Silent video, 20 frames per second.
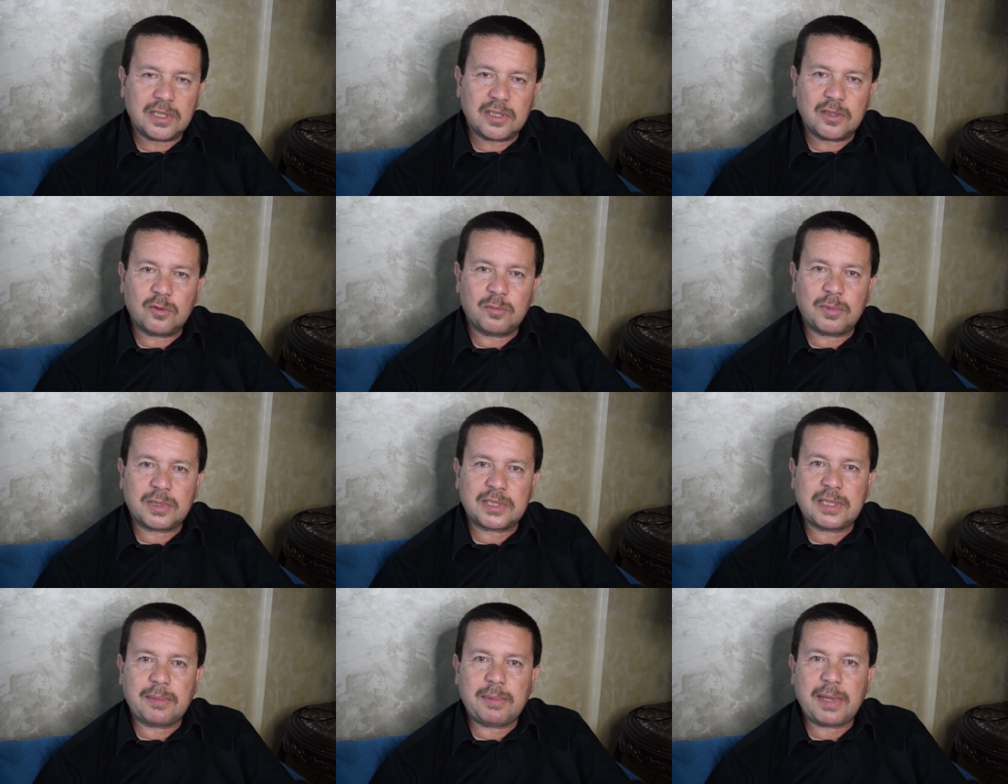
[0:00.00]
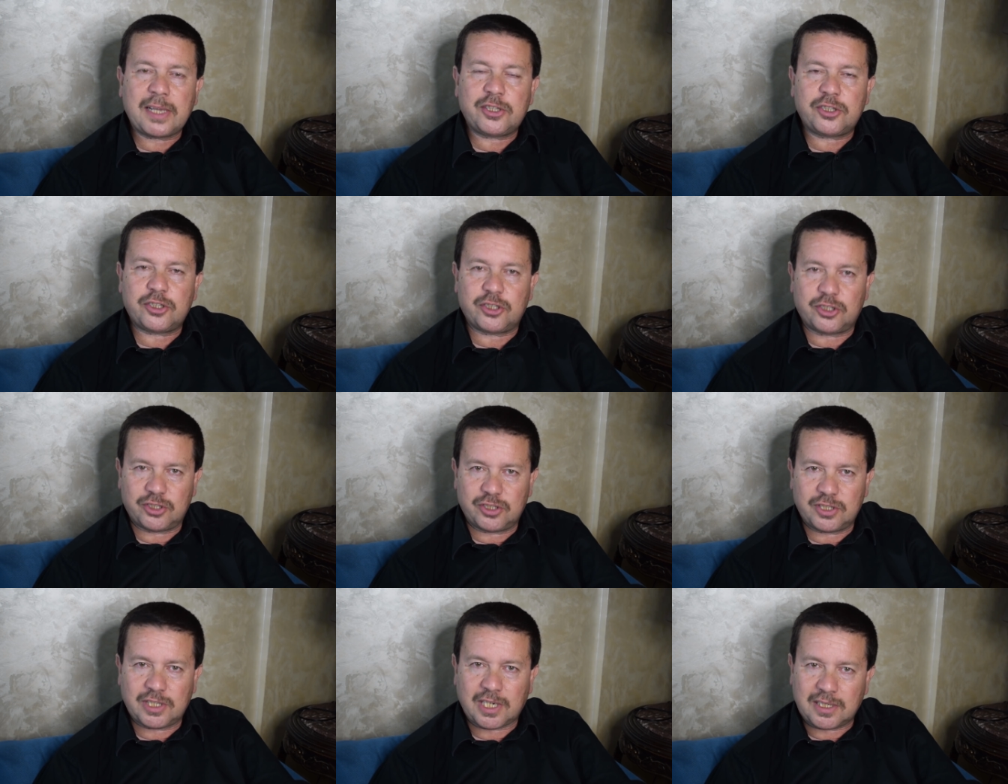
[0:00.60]
ومرتبه
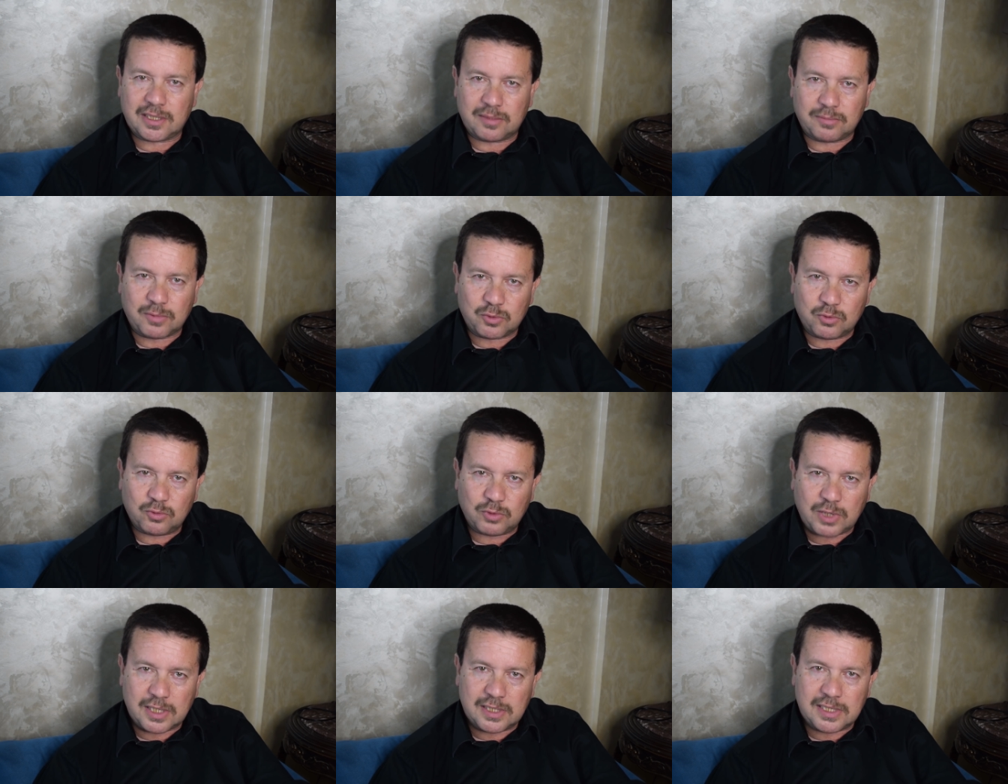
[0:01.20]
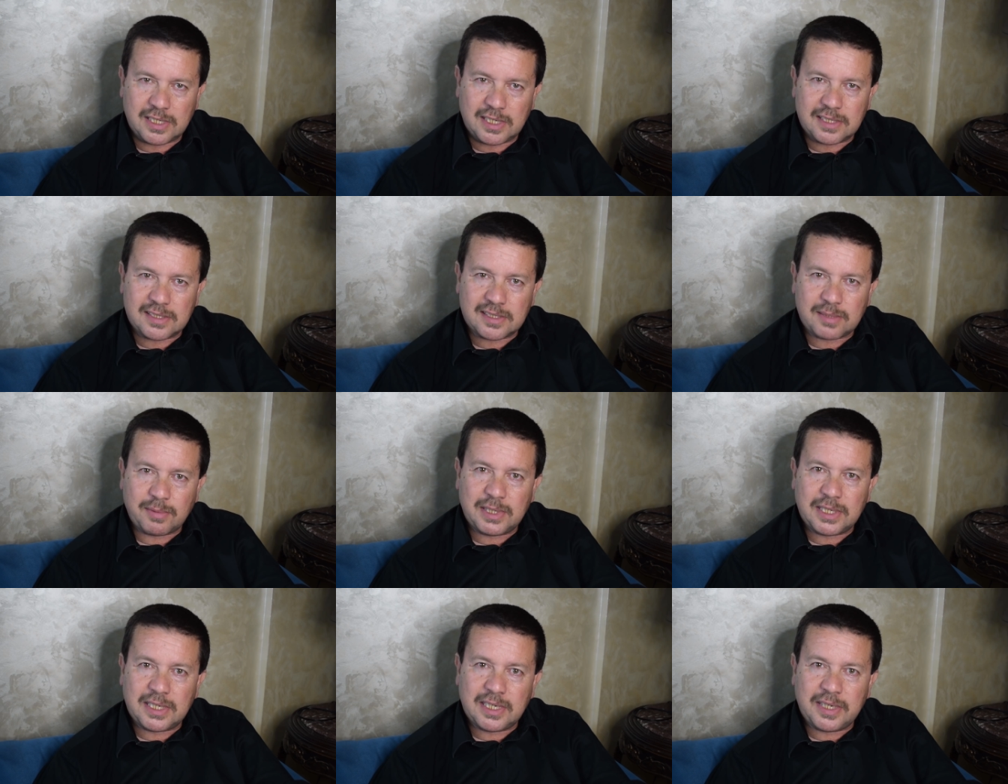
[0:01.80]
قش يعني الموضوع كان
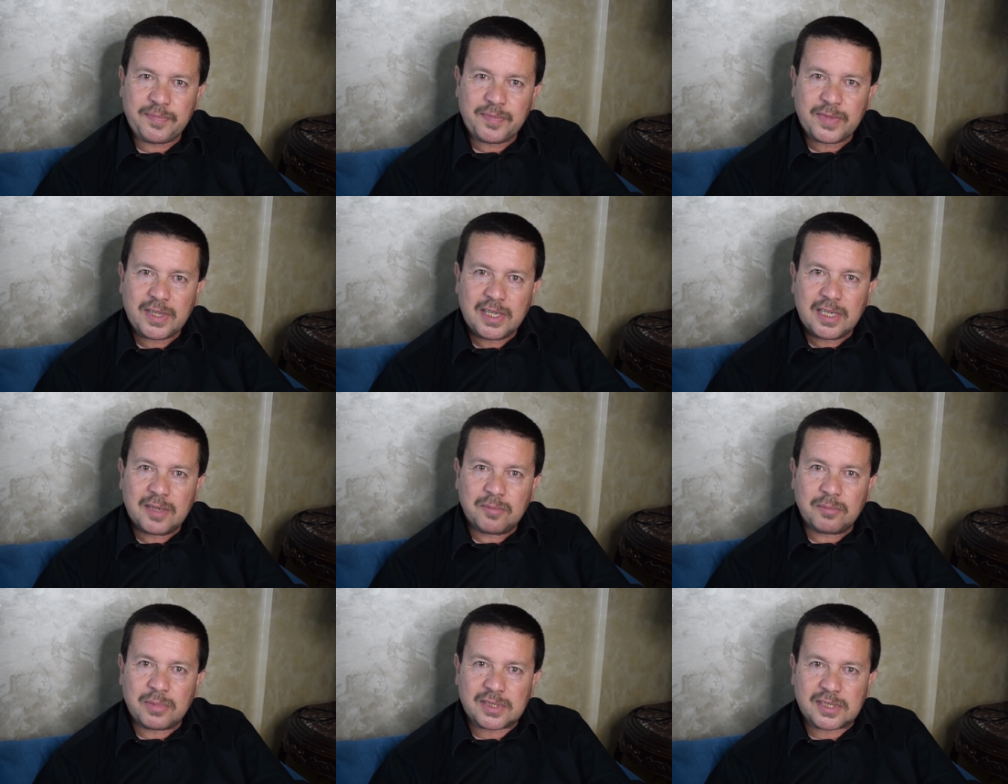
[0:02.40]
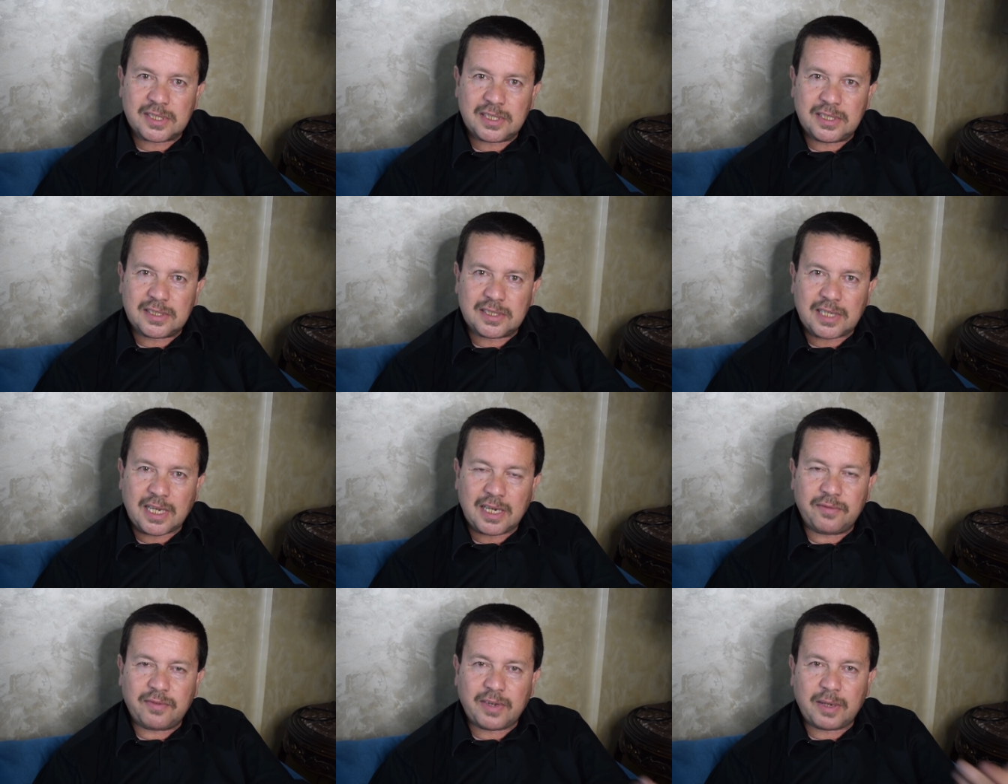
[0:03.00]
زمان ايه
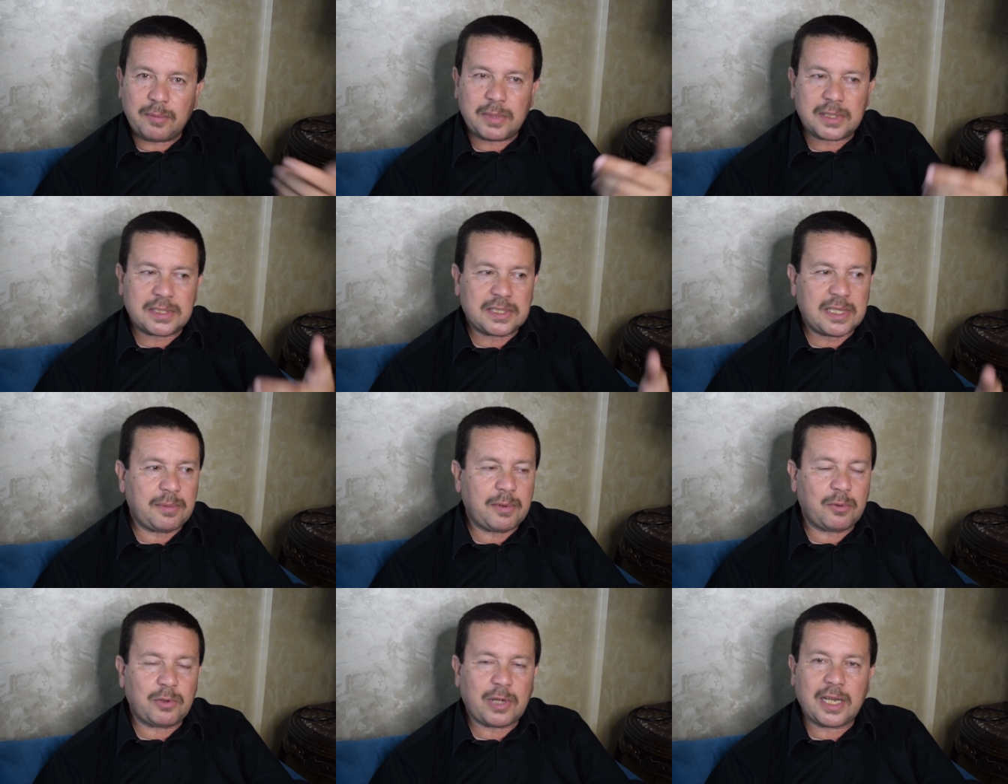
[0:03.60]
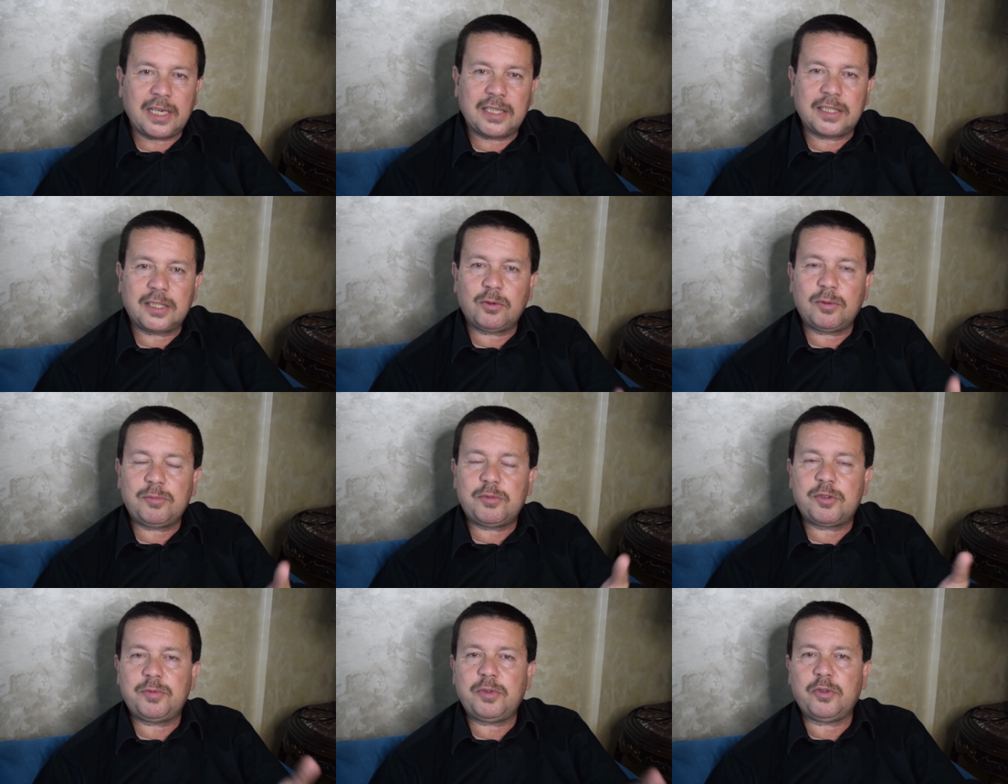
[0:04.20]
بسيط هيرفع المرتبه والحلتين
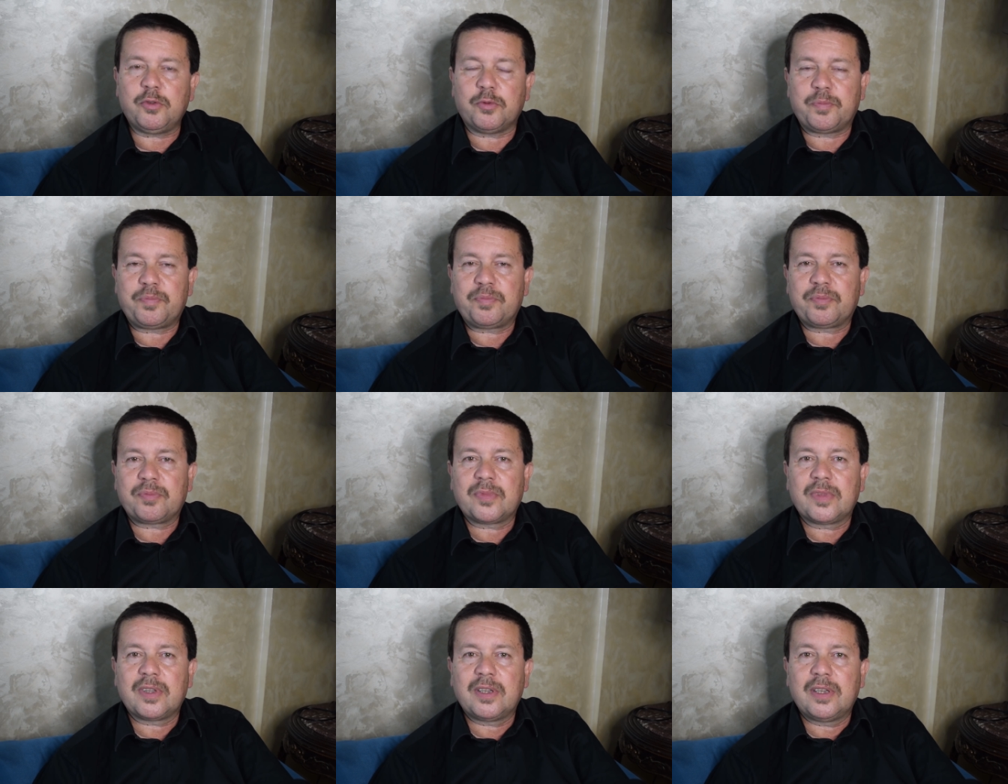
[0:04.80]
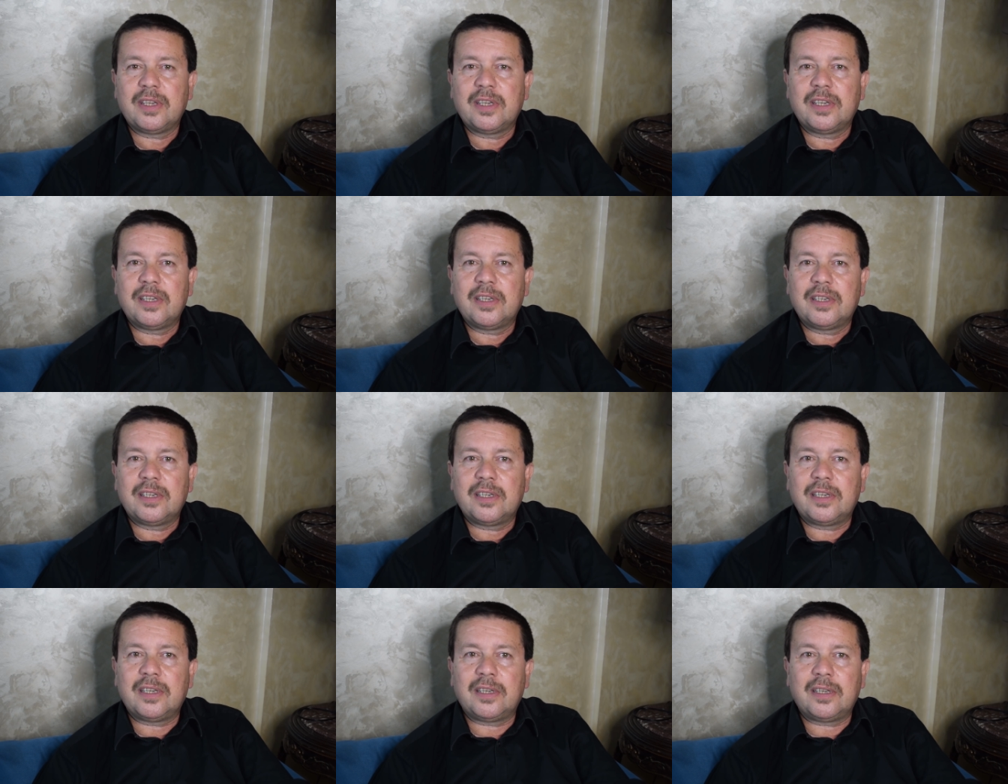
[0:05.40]
ويمشي بيهم
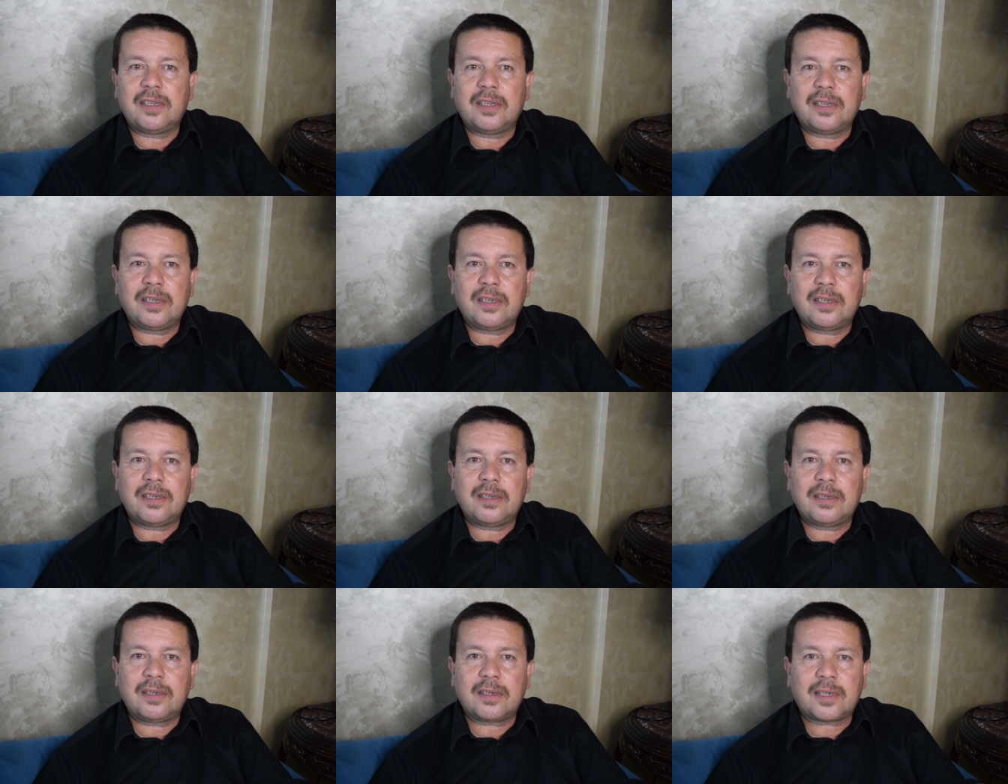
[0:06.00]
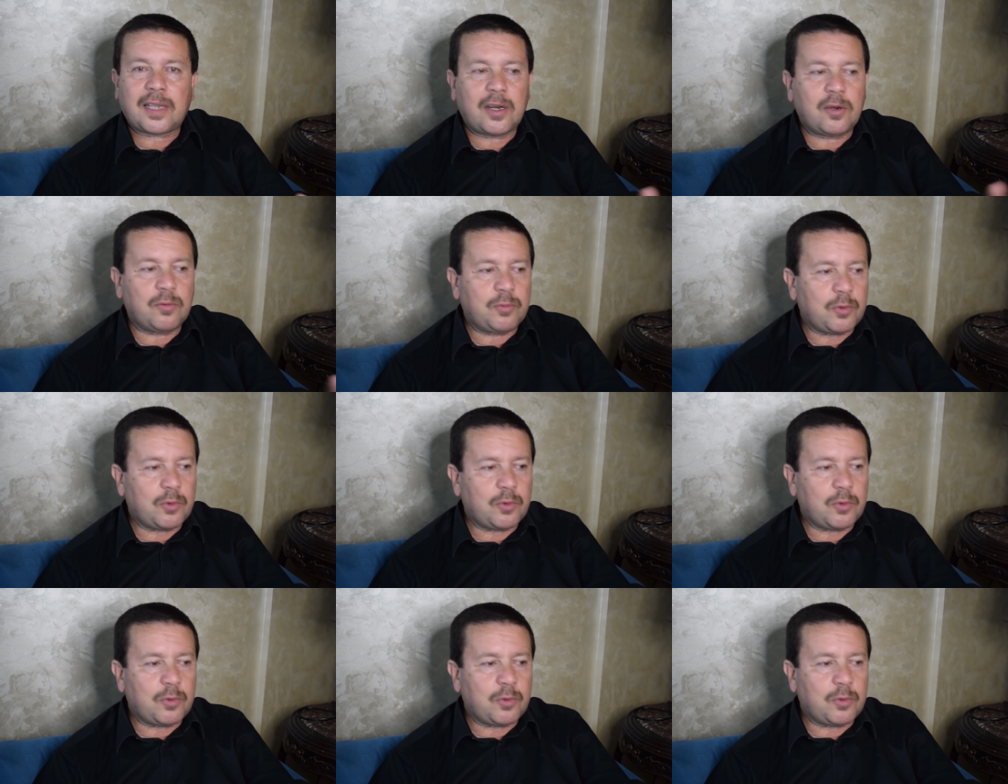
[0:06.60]
آه، كانوا